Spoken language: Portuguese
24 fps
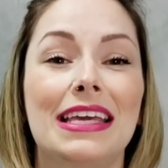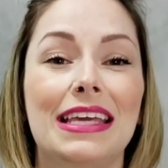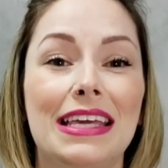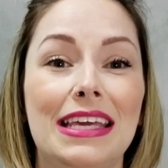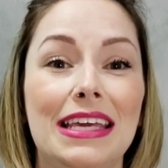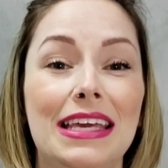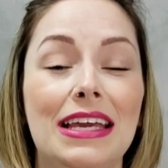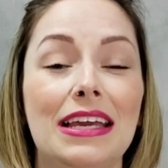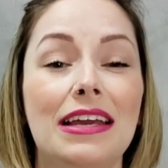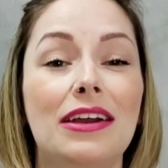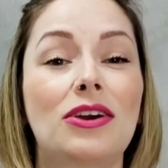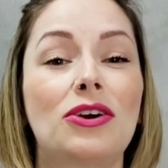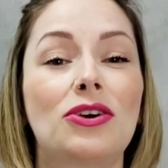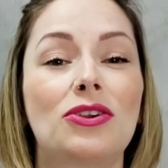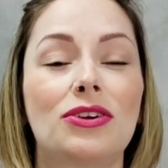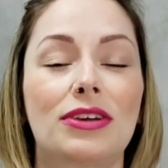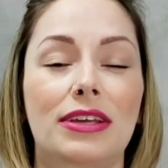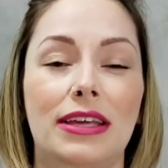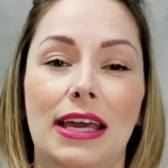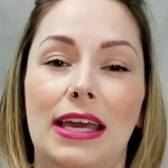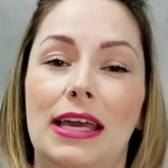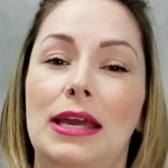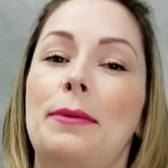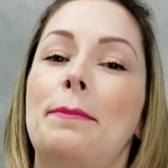E
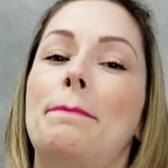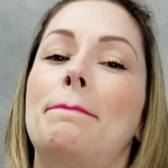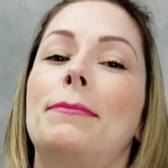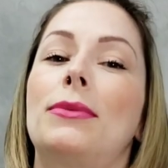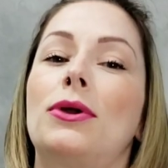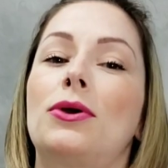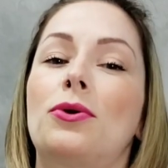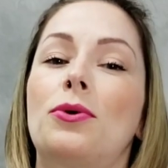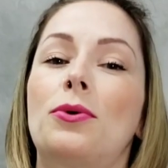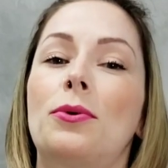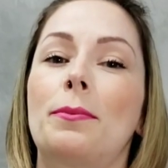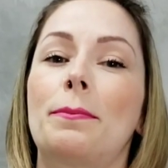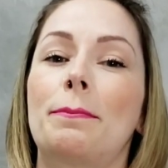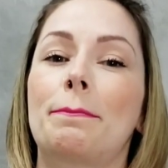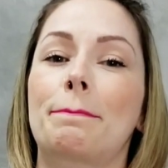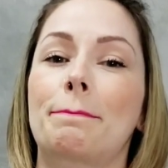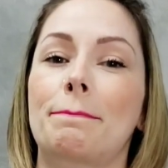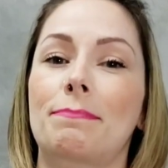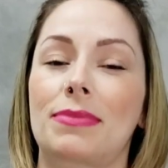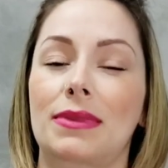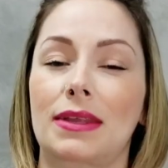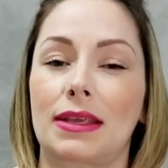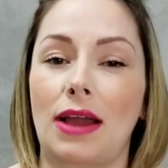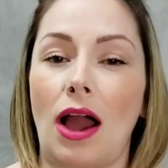coloquei meu
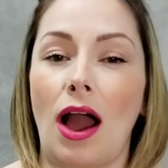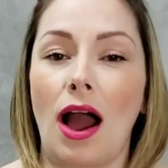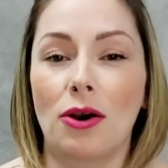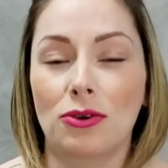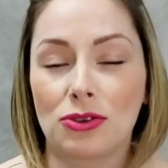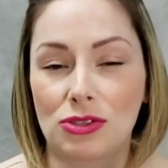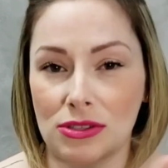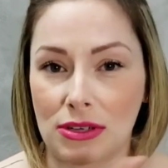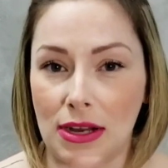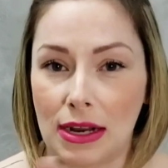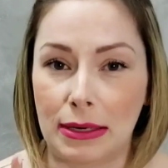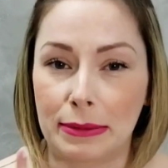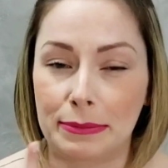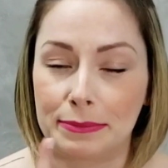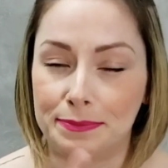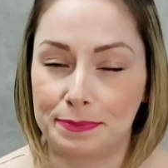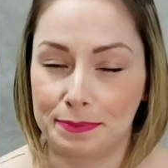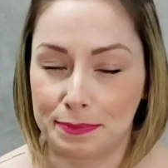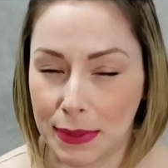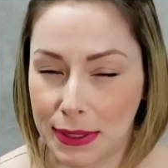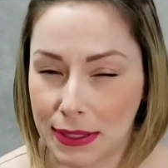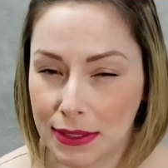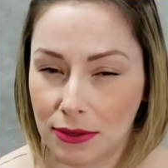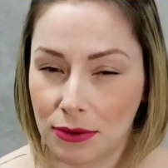All Star
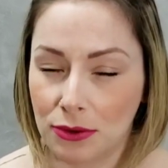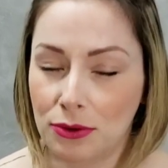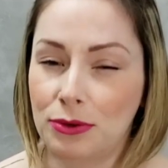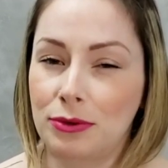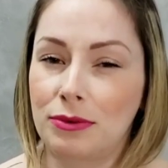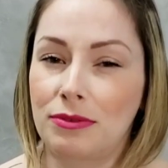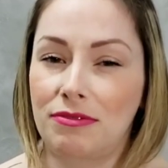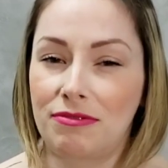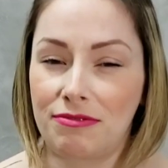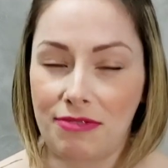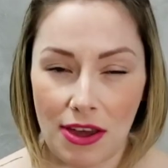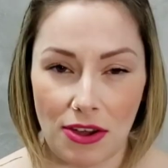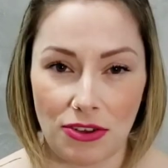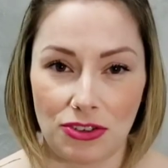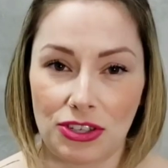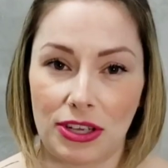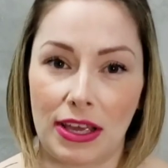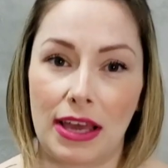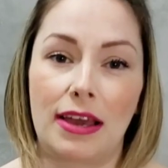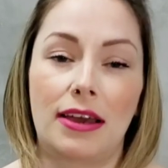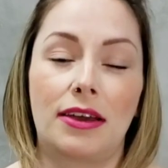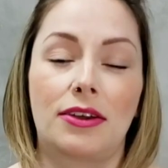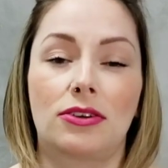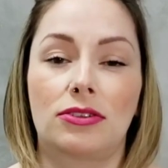branco, velho de
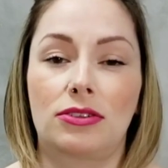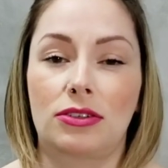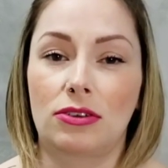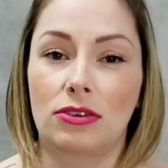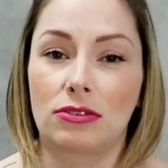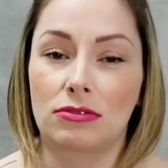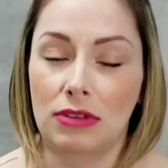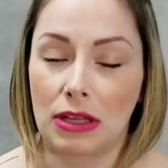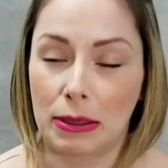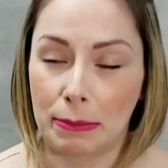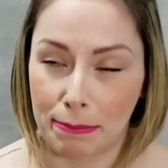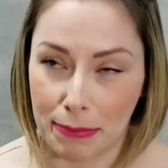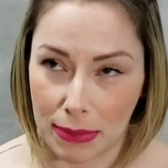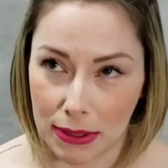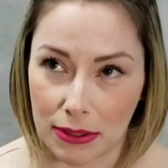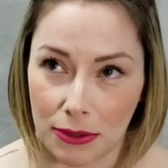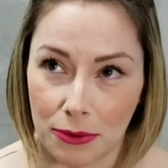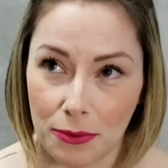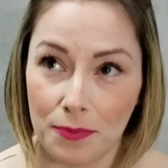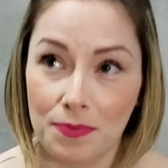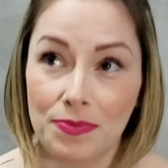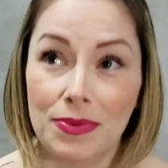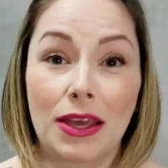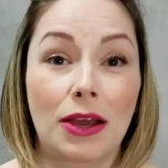guerra, que eu tenho há um
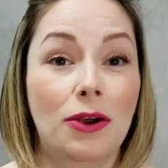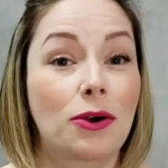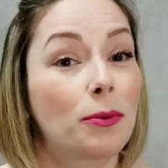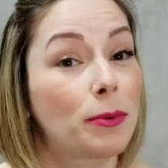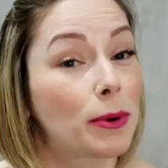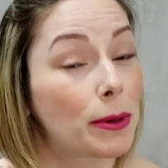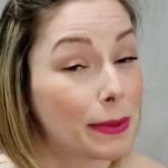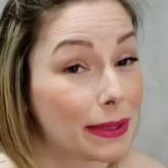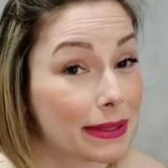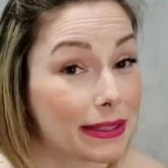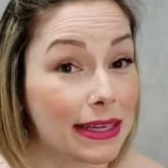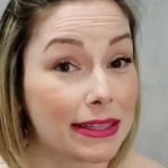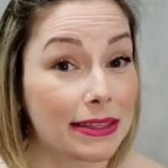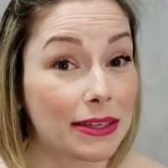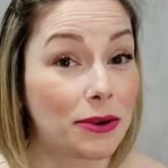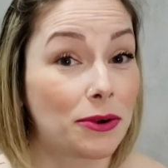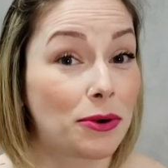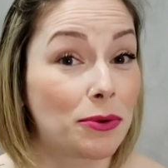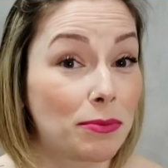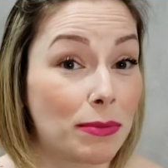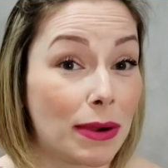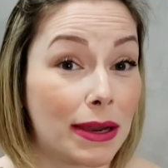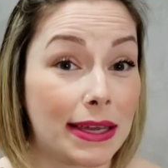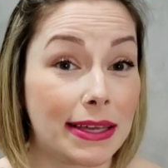tempão. Complementei ainda
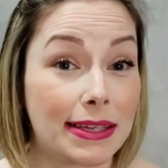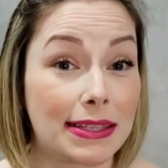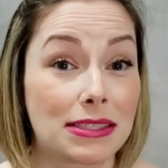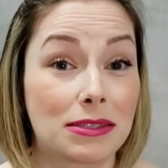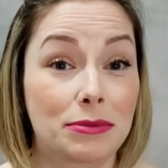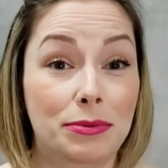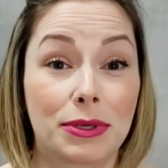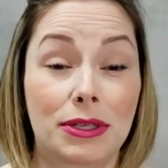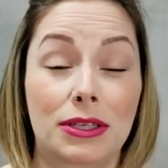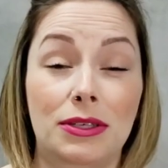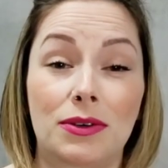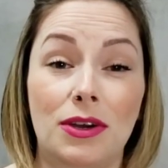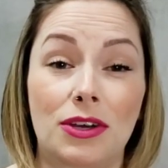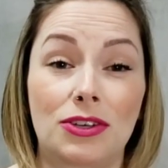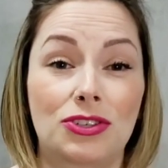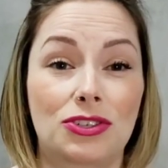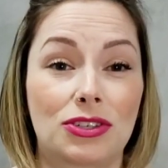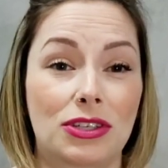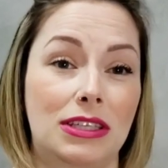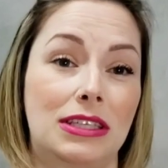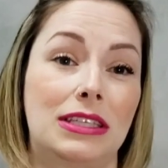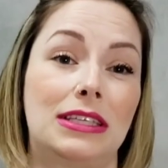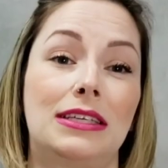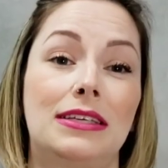com blazer, porque eu
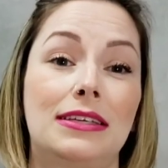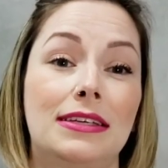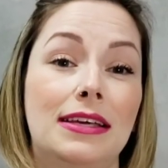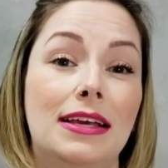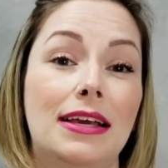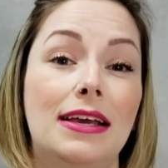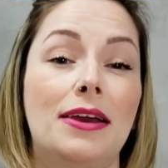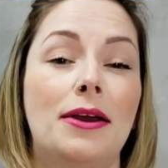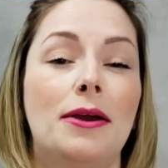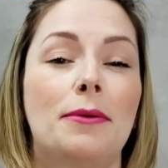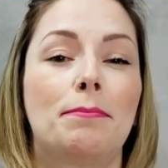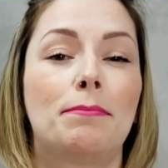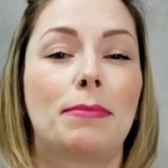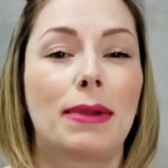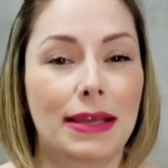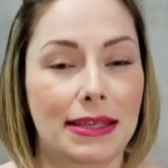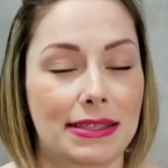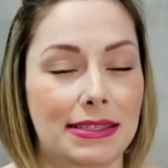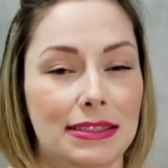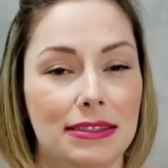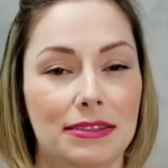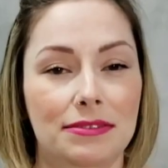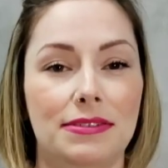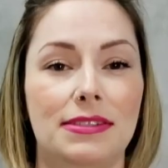acho que
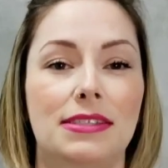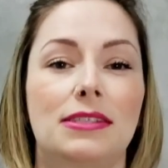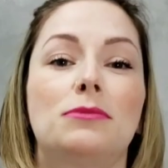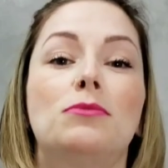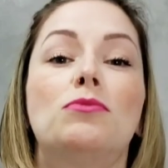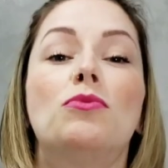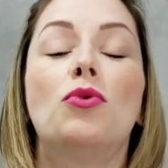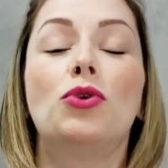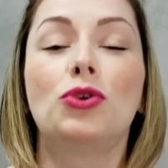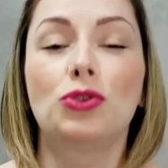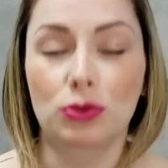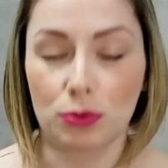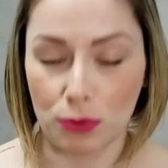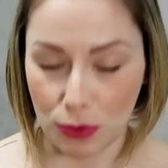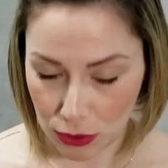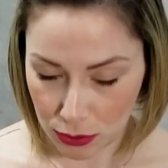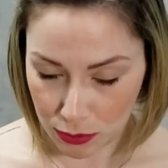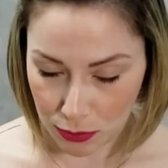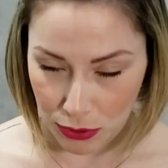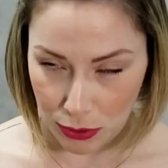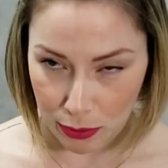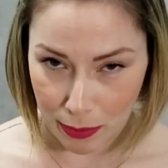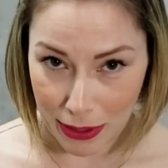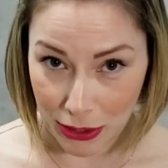blazer tá fazendo muito,
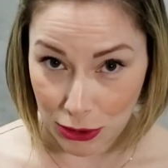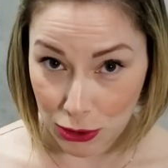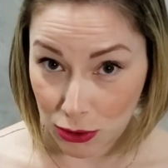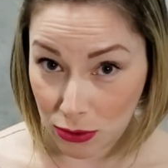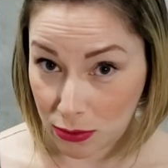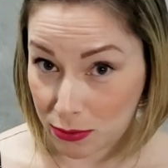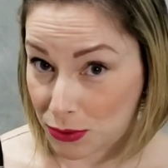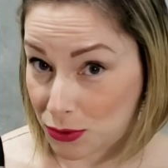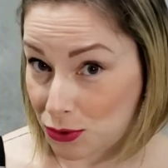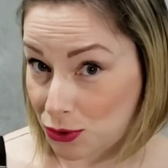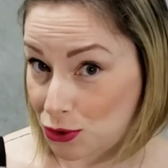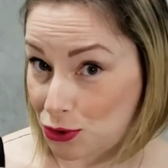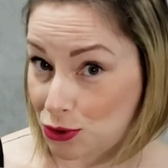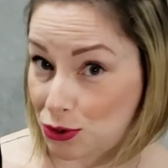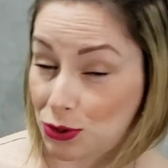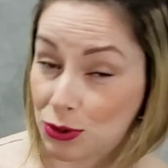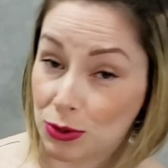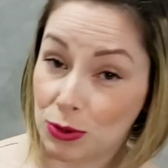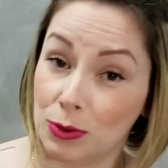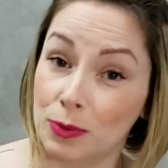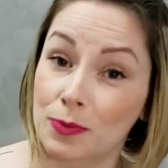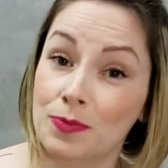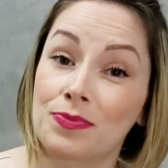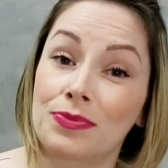muito, muito parte do meu
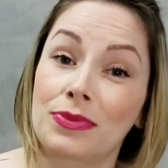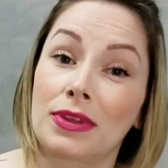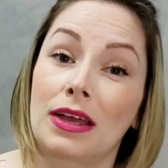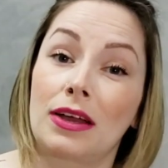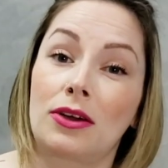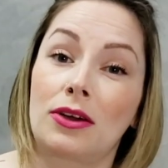estilo.